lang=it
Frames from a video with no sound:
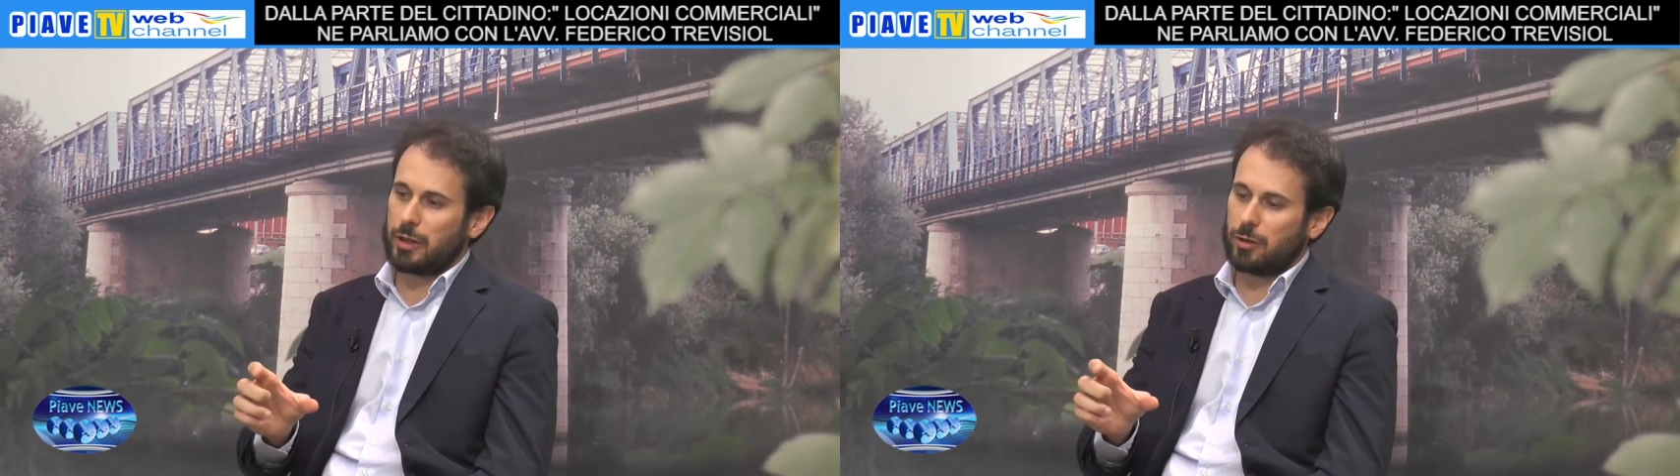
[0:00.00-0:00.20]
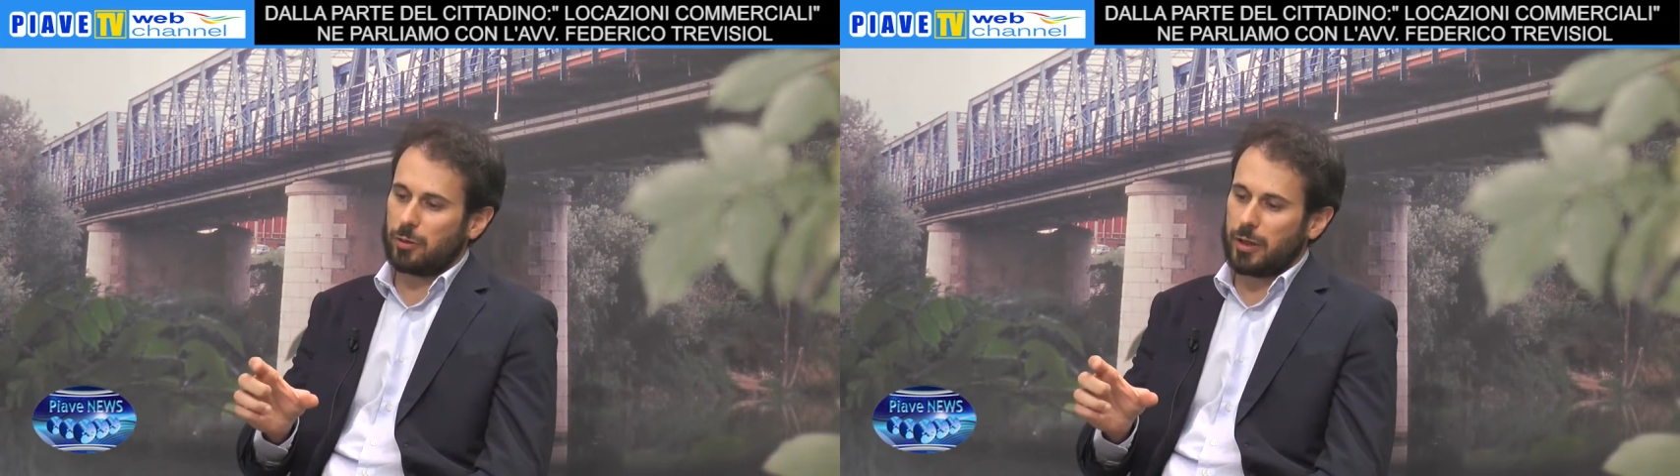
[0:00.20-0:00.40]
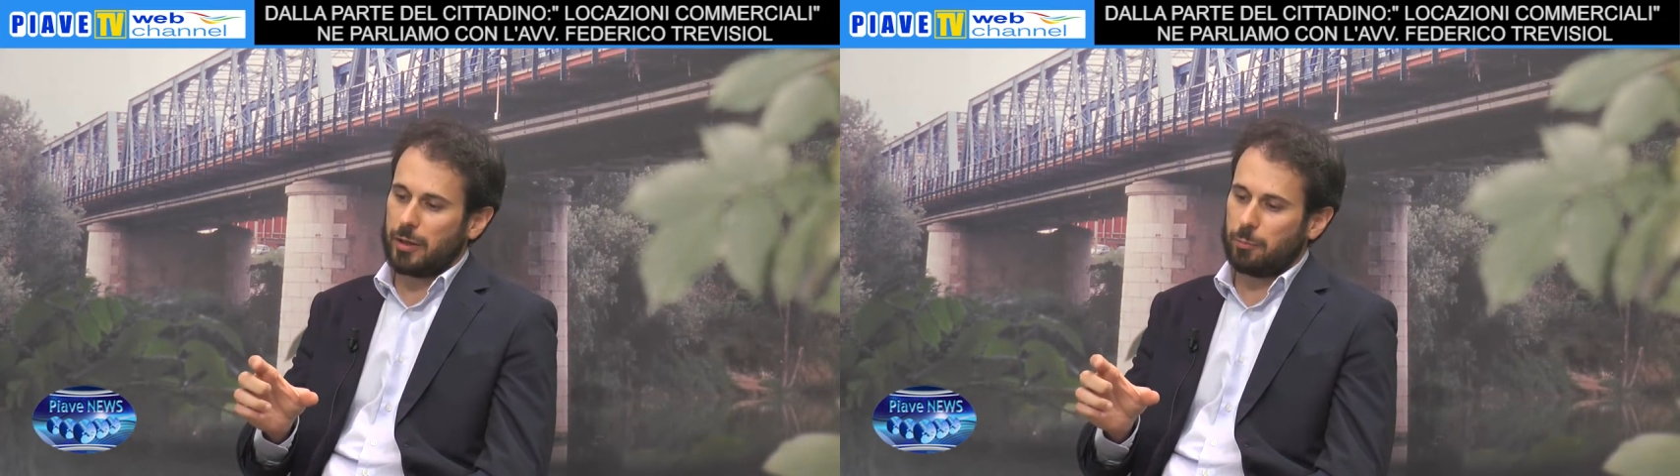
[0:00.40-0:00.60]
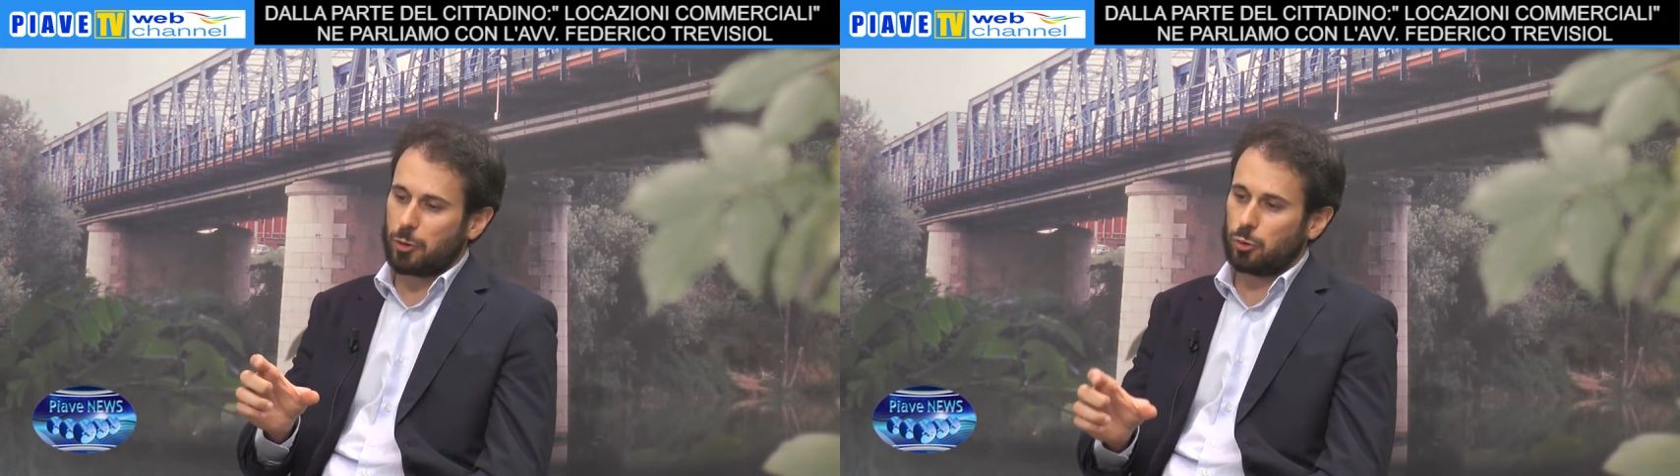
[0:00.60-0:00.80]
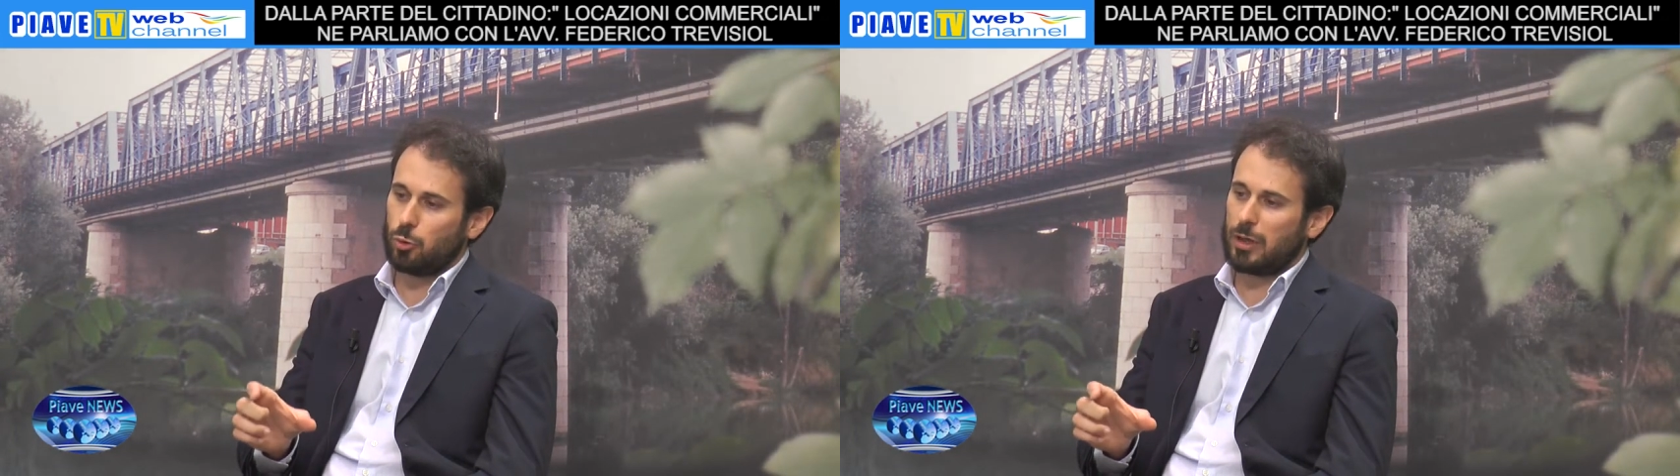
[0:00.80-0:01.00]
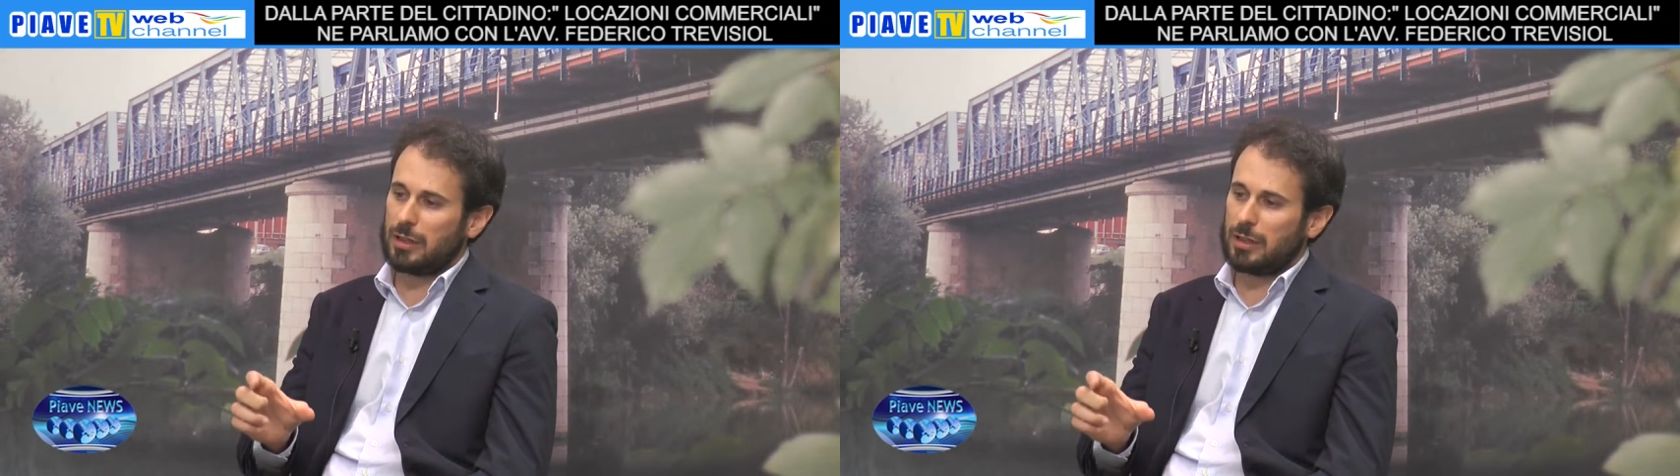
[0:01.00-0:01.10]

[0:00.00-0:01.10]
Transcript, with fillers: che eh, produca